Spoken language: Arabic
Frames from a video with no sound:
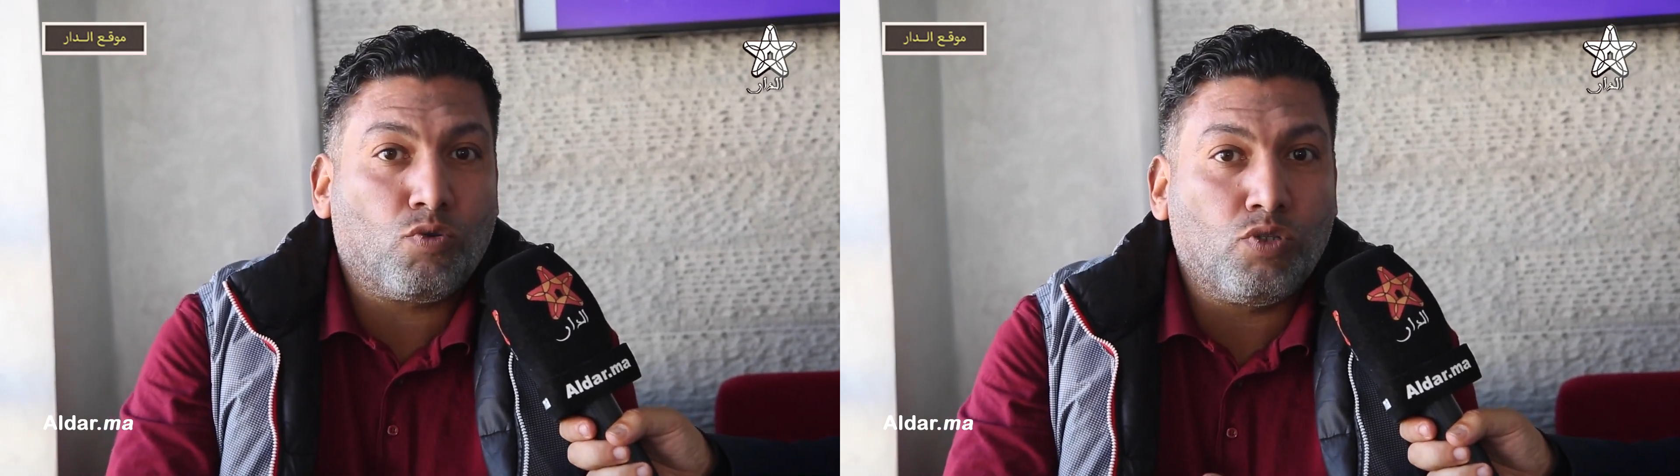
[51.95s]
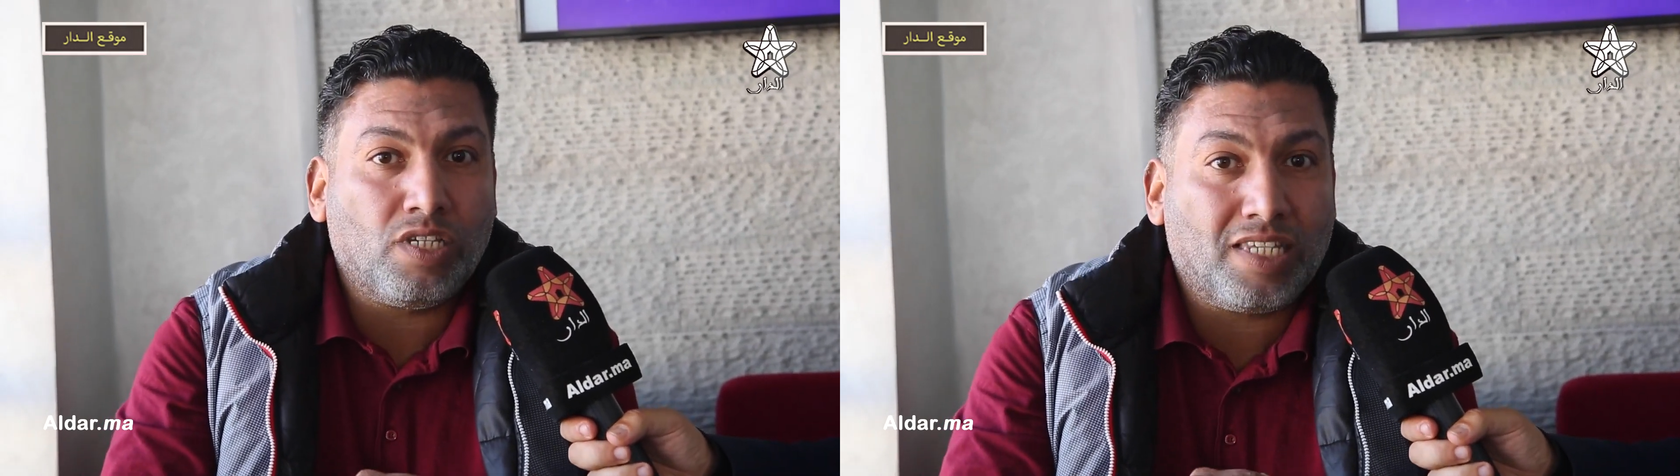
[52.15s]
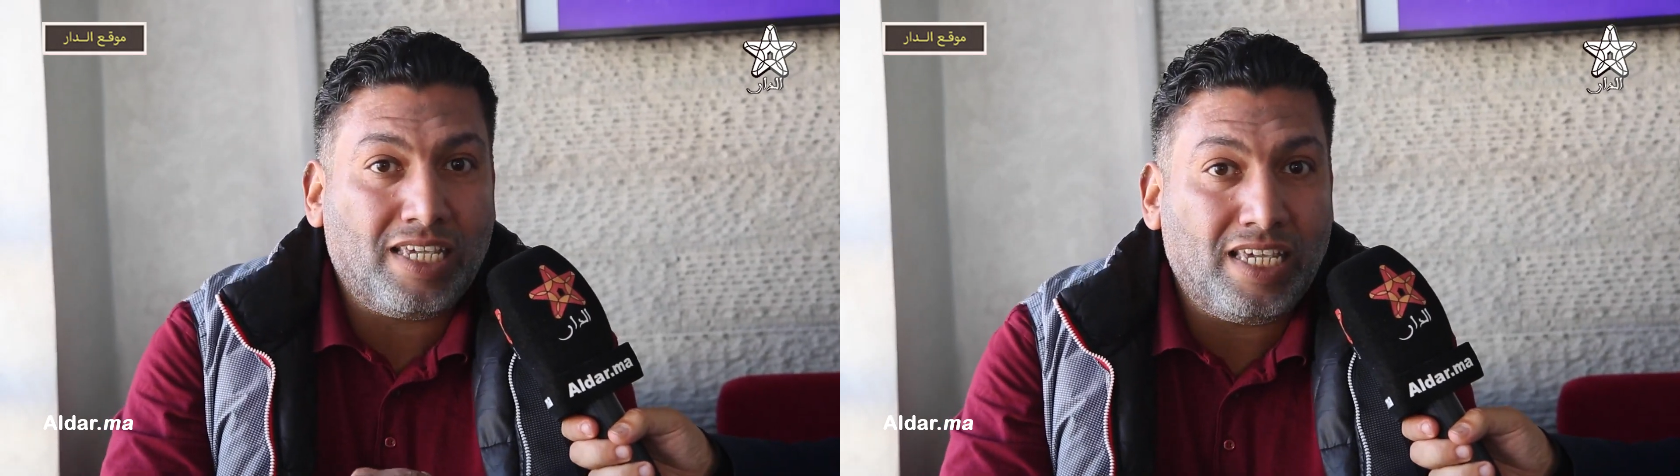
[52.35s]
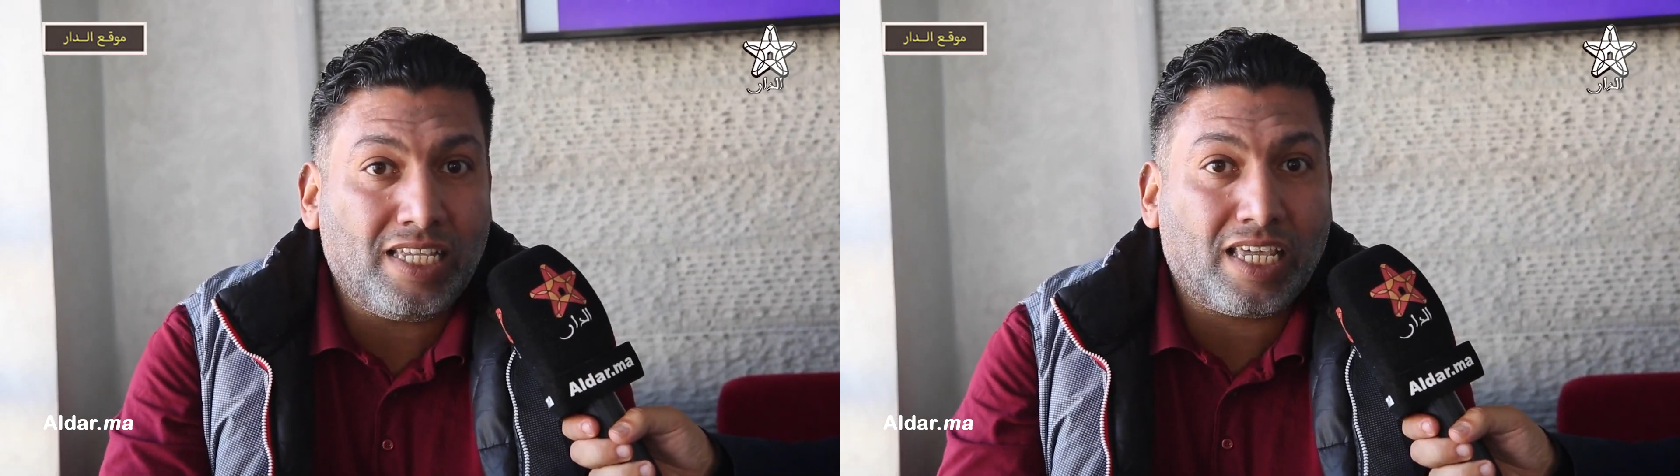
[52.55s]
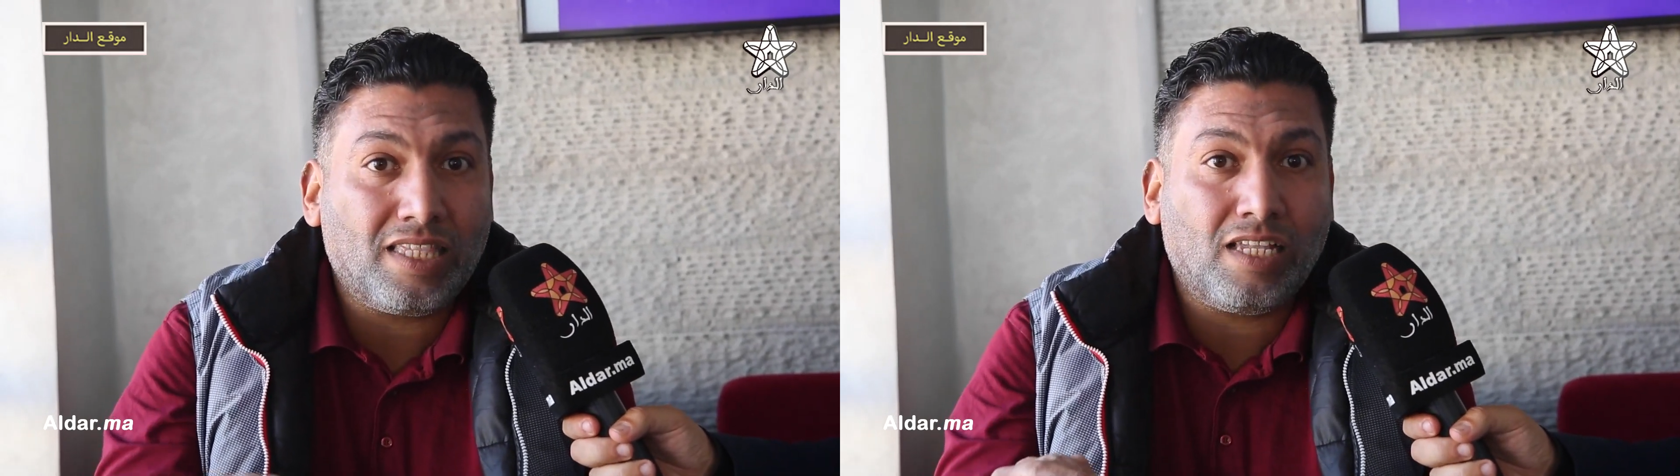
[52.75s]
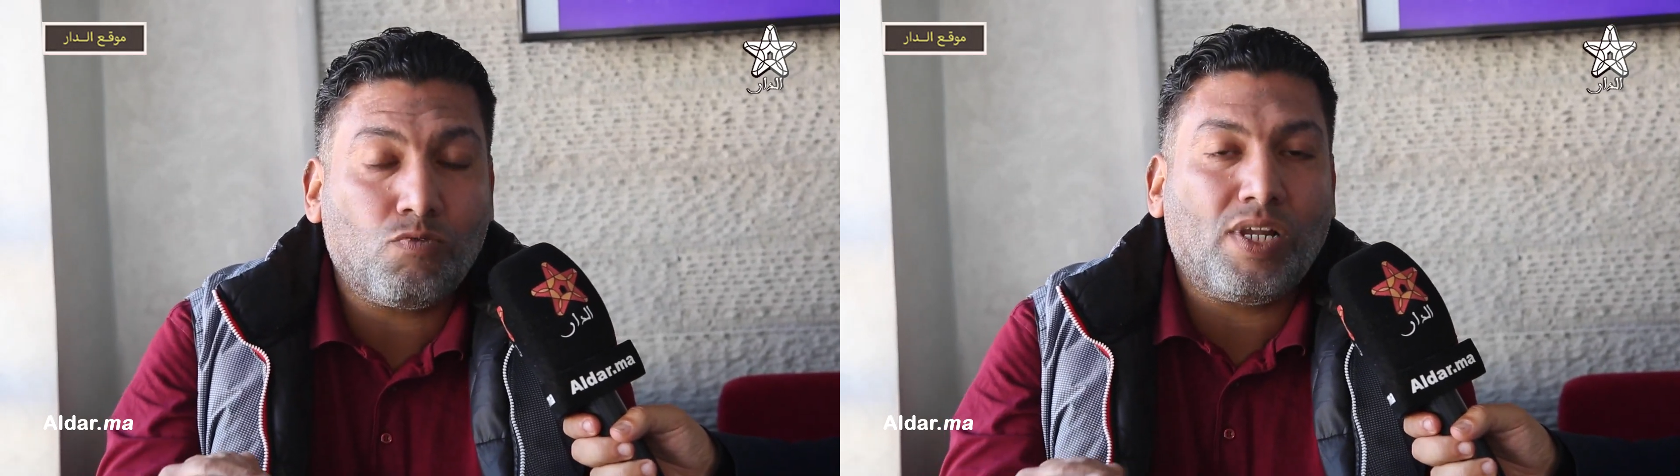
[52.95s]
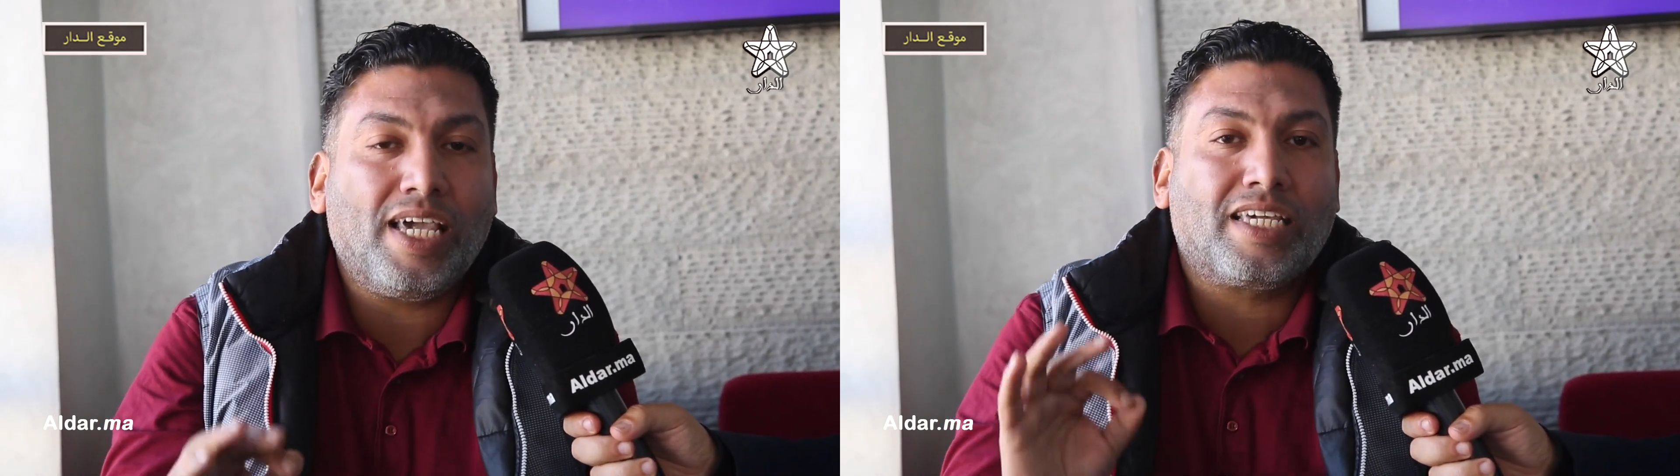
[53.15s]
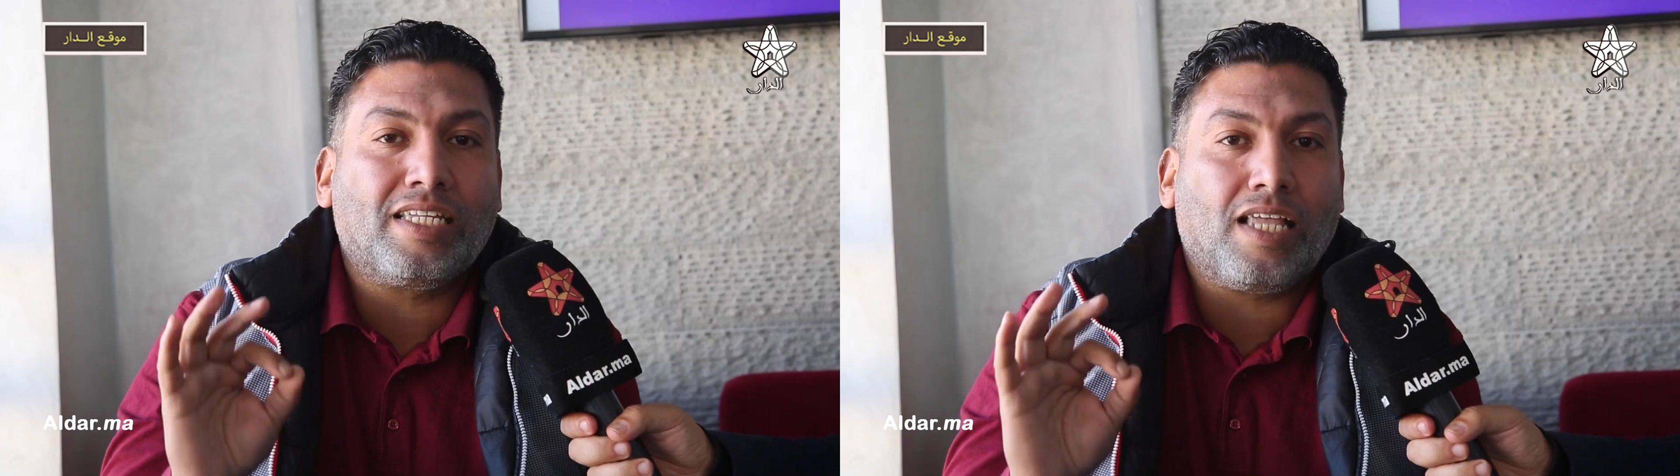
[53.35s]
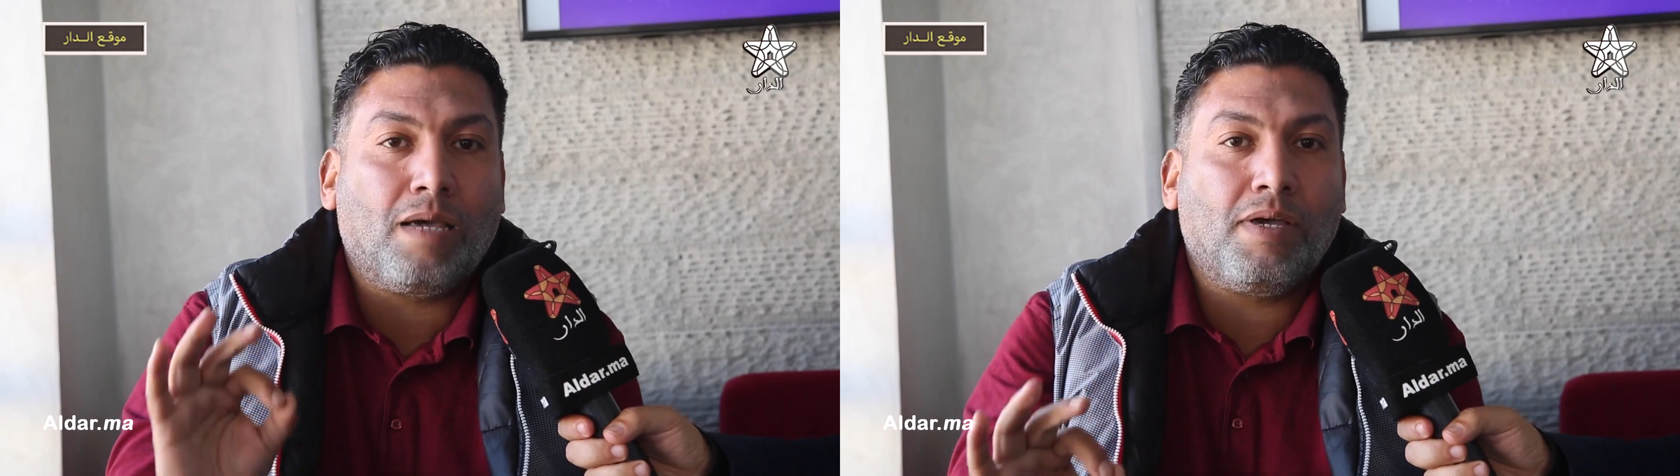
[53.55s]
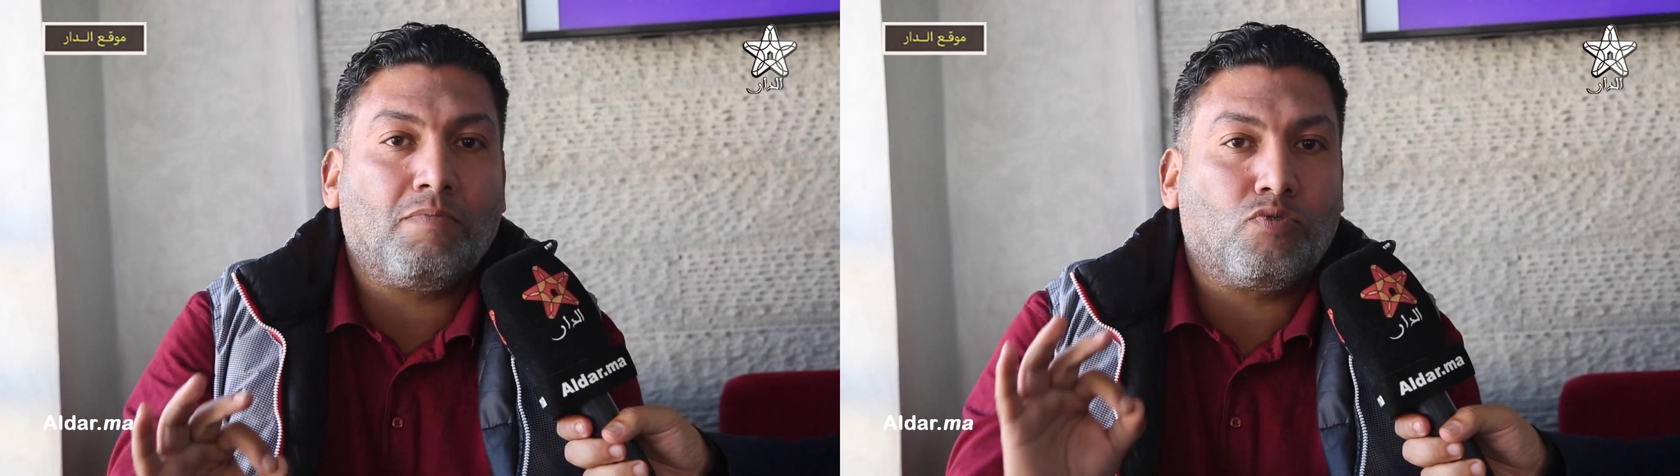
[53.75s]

كنا سيئين جدا ولكن أمام